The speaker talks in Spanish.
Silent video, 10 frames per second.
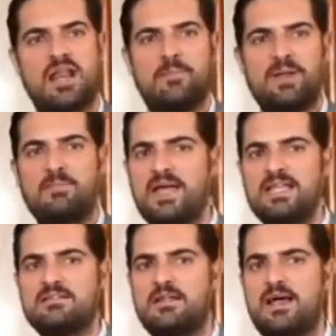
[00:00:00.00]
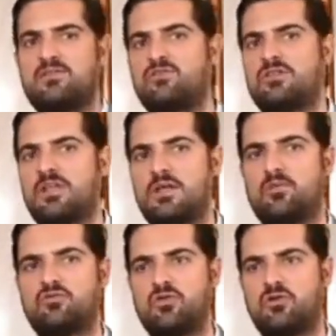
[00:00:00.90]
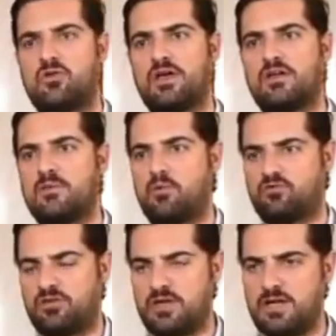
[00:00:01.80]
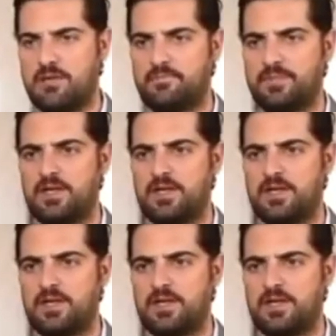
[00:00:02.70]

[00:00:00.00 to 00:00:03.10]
La primera isla es donde tenemos todo lo que es repostería